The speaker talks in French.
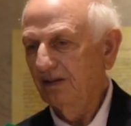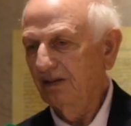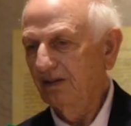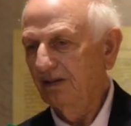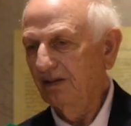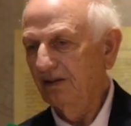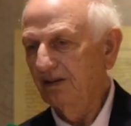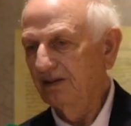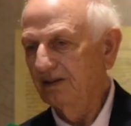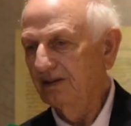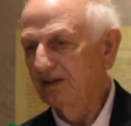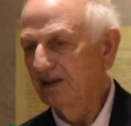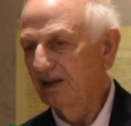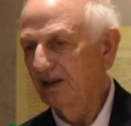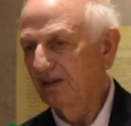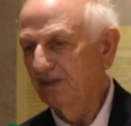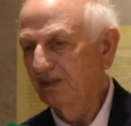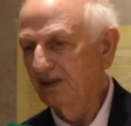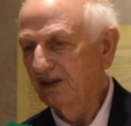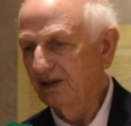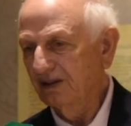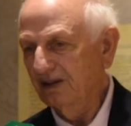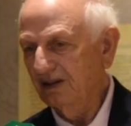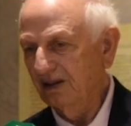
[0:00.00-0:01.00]
euh,
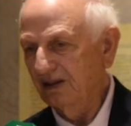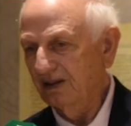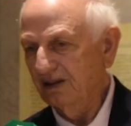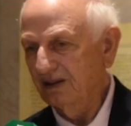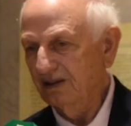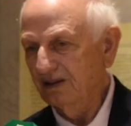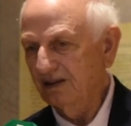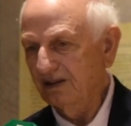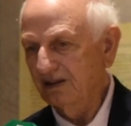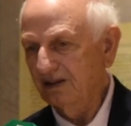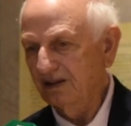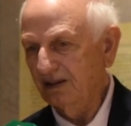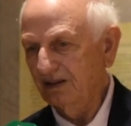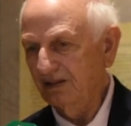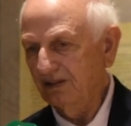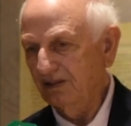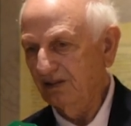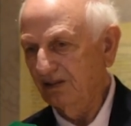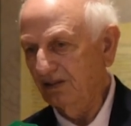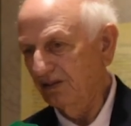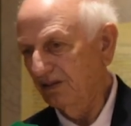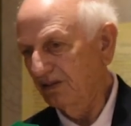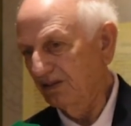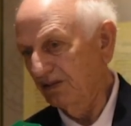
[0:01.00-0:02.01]
dynamique et
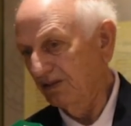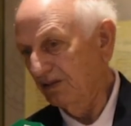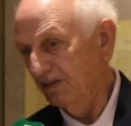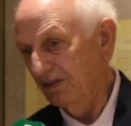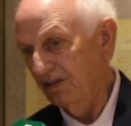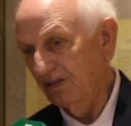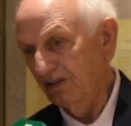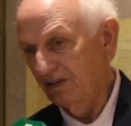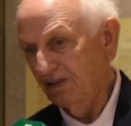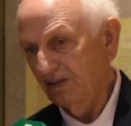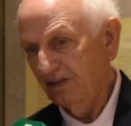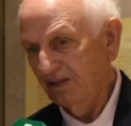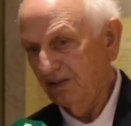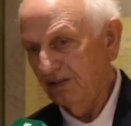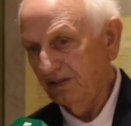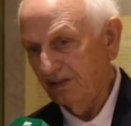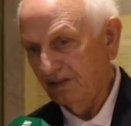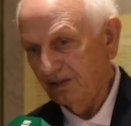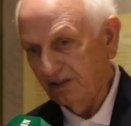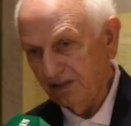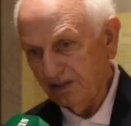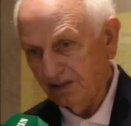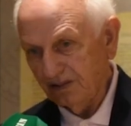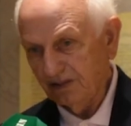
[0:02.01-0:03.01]
euh,
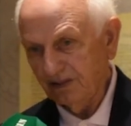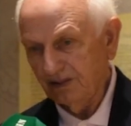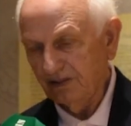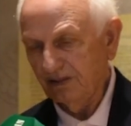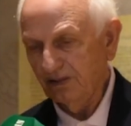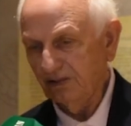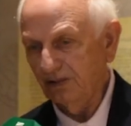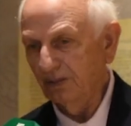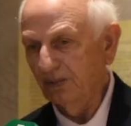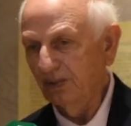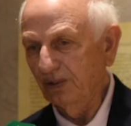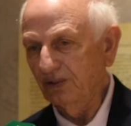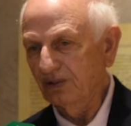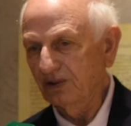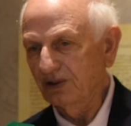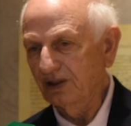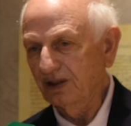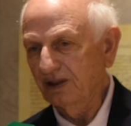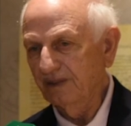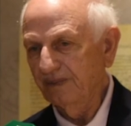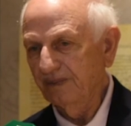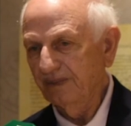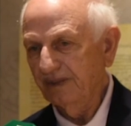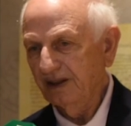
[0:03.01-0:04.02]
ce
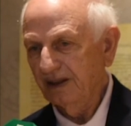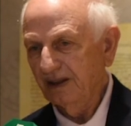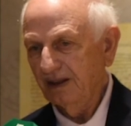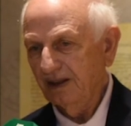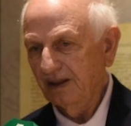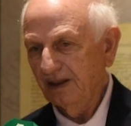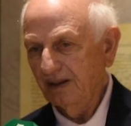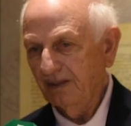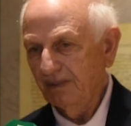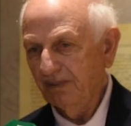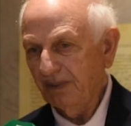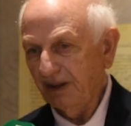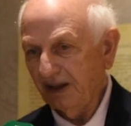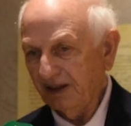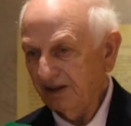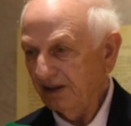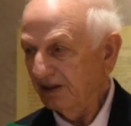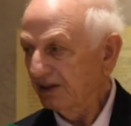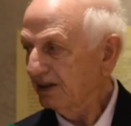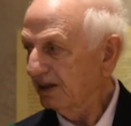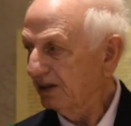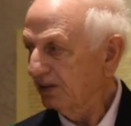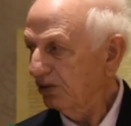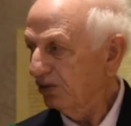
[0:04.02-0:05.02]
projet par un
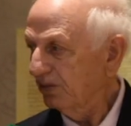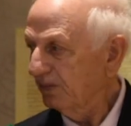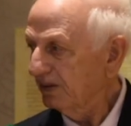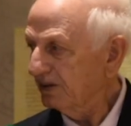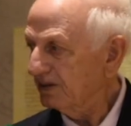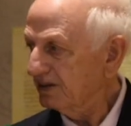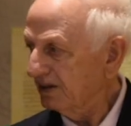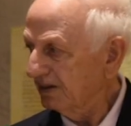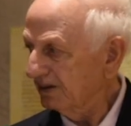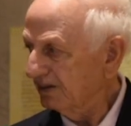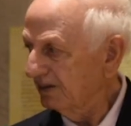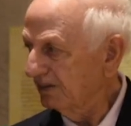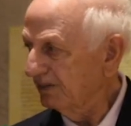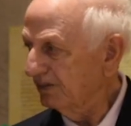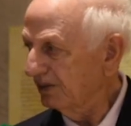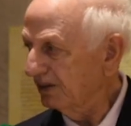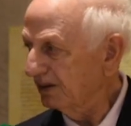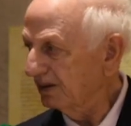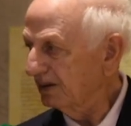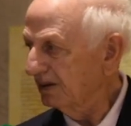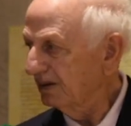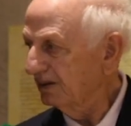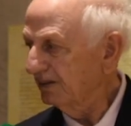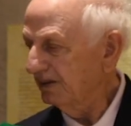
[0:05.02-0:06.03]
encadrement
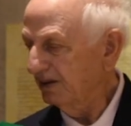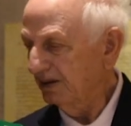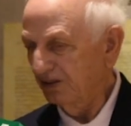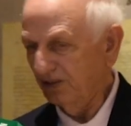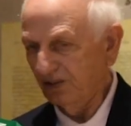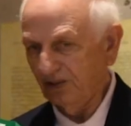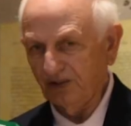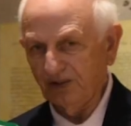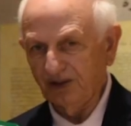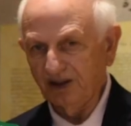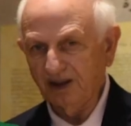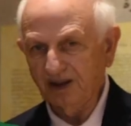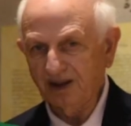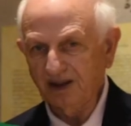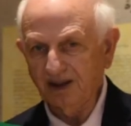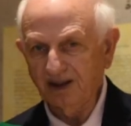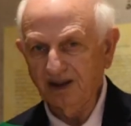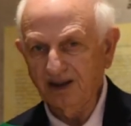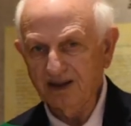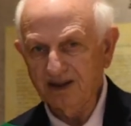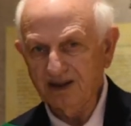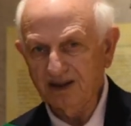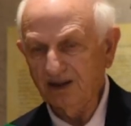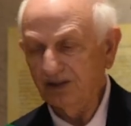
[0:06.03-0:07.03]
scientifique. Et donc on a
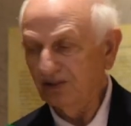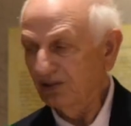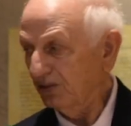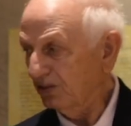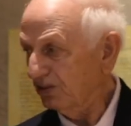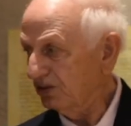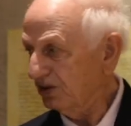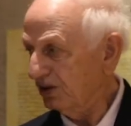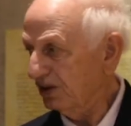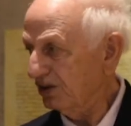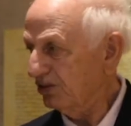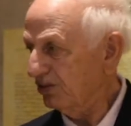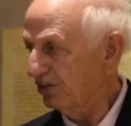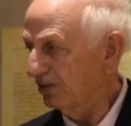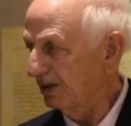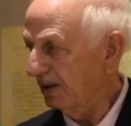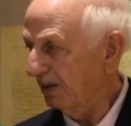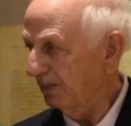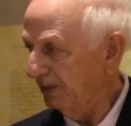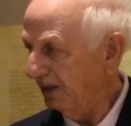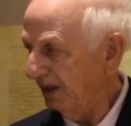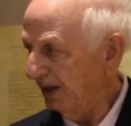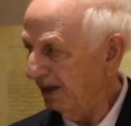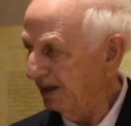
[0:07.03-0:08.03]
créé un centre de recherche qu'on
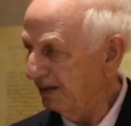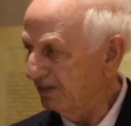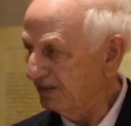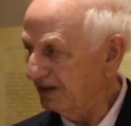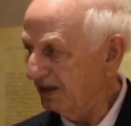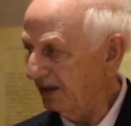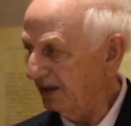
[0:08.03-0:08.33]
a appelé Haïm